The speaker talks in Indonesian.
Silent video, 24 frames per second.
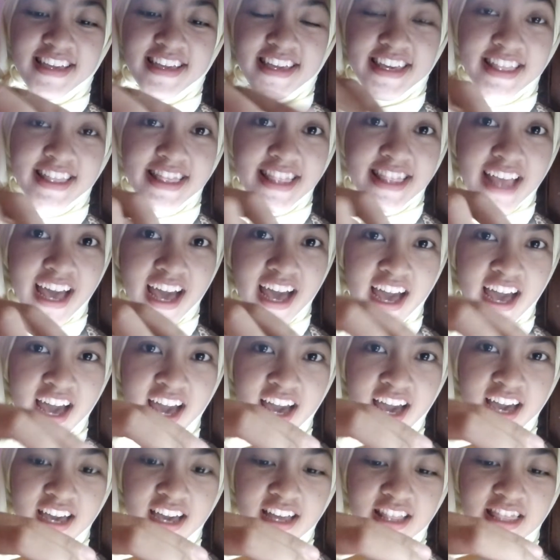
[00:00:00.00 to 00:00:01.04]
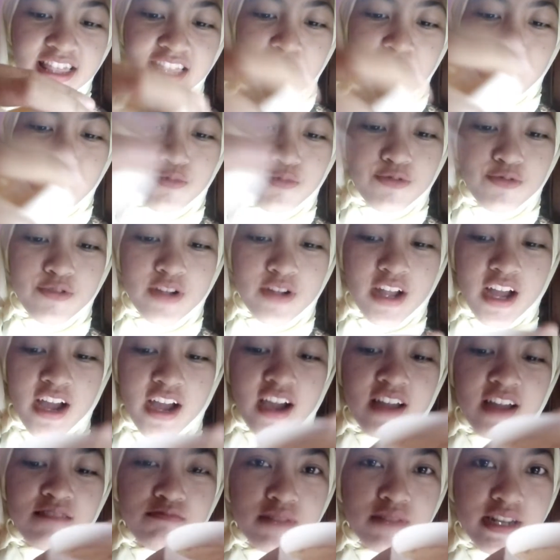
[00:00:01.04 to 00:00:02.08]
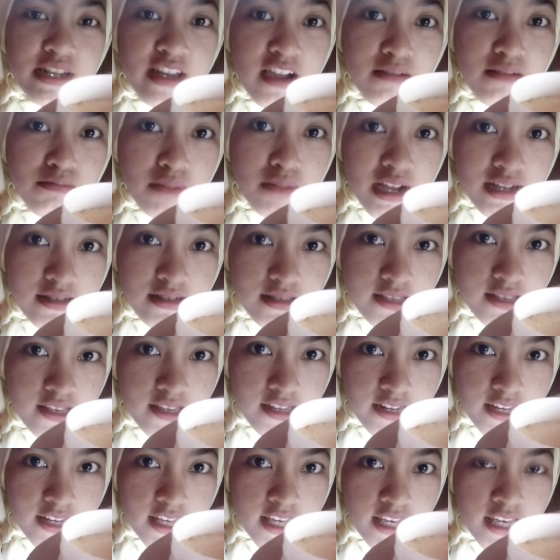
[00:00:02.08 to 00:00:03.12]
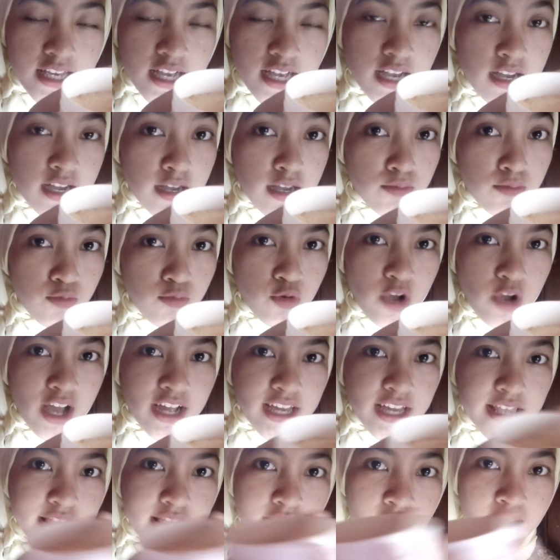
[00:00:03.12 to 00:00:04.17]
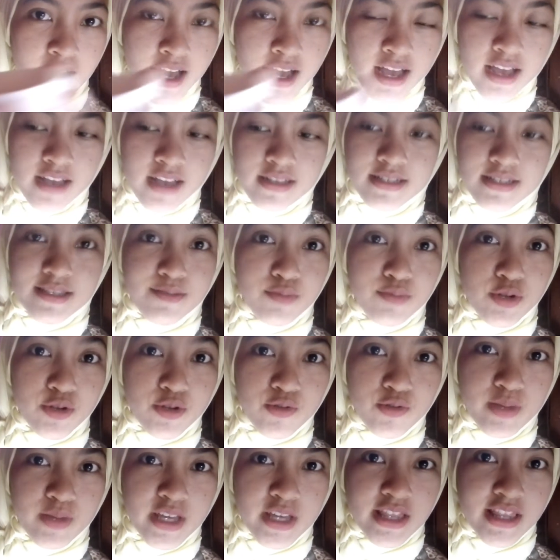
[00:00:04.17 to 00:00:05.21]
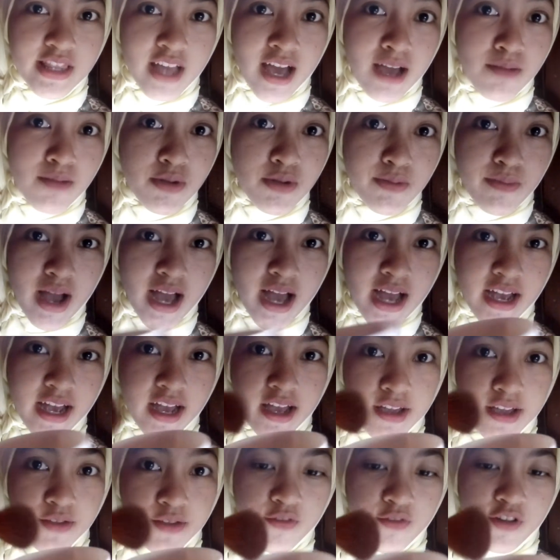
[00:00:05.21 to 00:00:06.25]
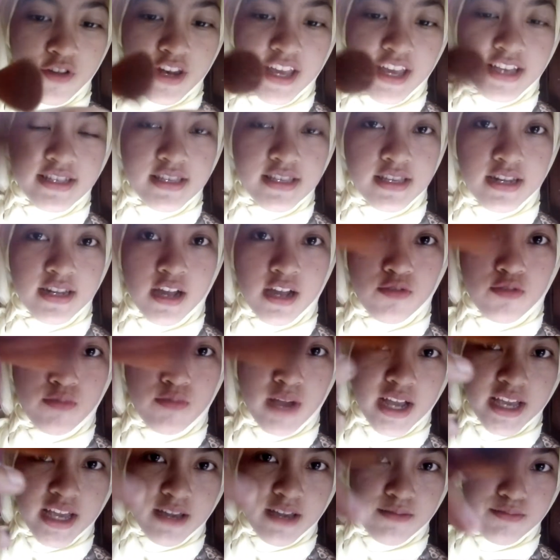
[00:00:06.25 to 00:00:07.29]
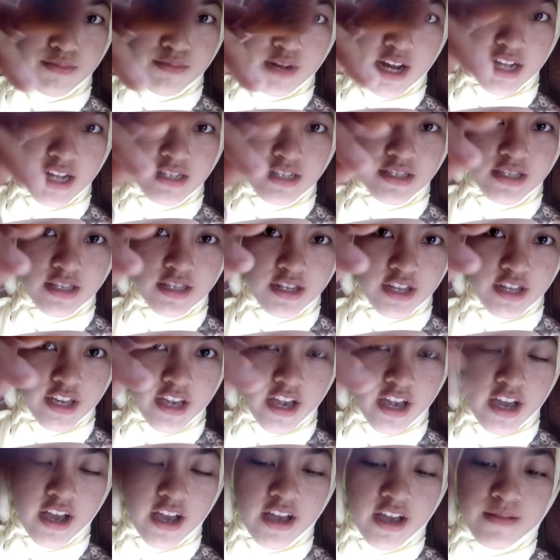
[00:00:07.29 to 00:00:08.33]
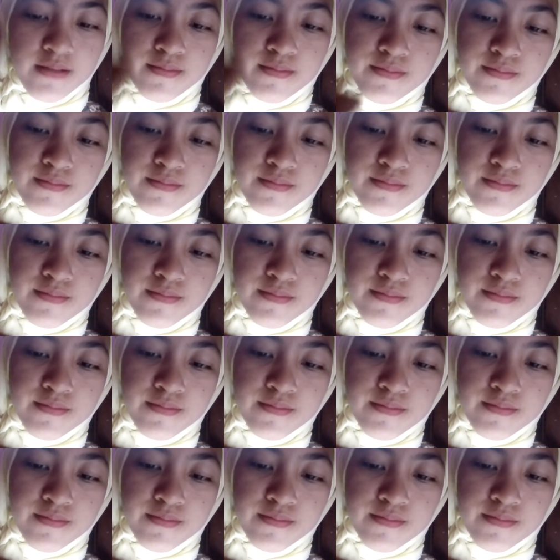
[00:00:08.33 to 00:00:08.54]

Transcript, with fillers: kita taburkan bedak max ini ke muka kita sebelum kita memakai foundation. Aku pakai brush ini ya.